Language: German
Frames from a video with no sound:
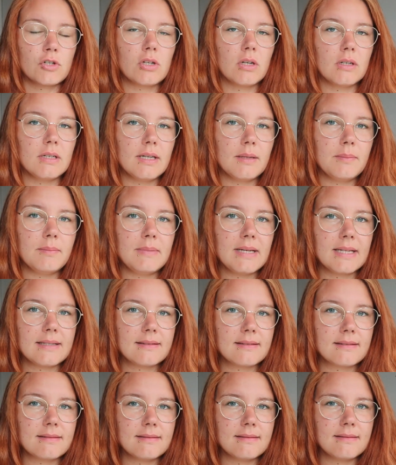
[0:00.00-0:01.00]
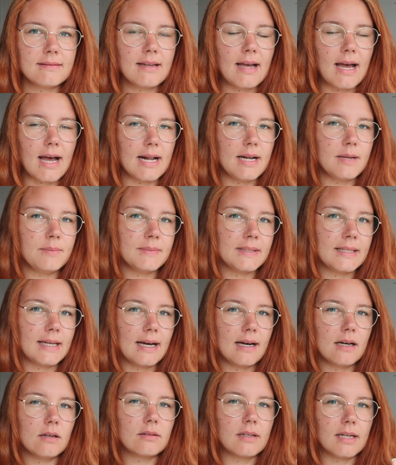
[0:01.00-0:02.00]
Schon im letzten halben
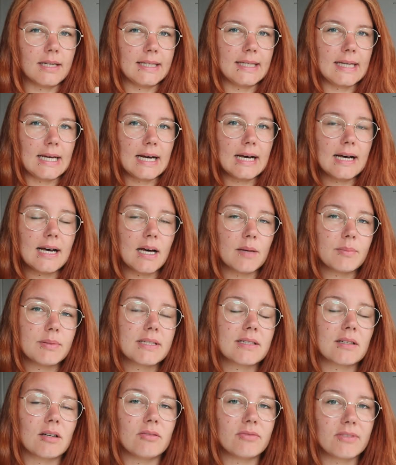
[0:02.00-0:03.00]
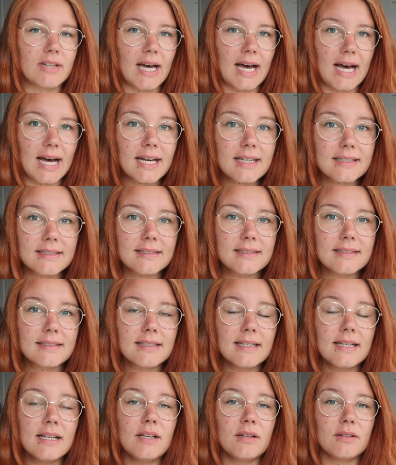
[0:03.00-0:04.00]
Jahr oder Jahr habe ich darauf
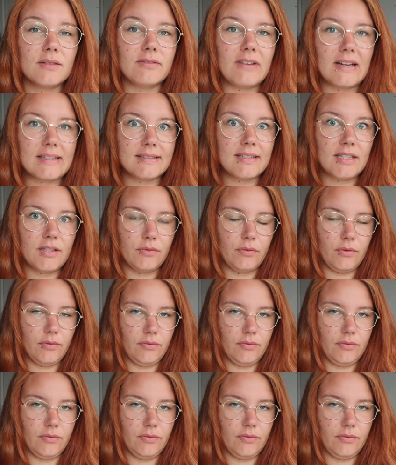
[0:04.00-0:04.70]
geachtet, was ich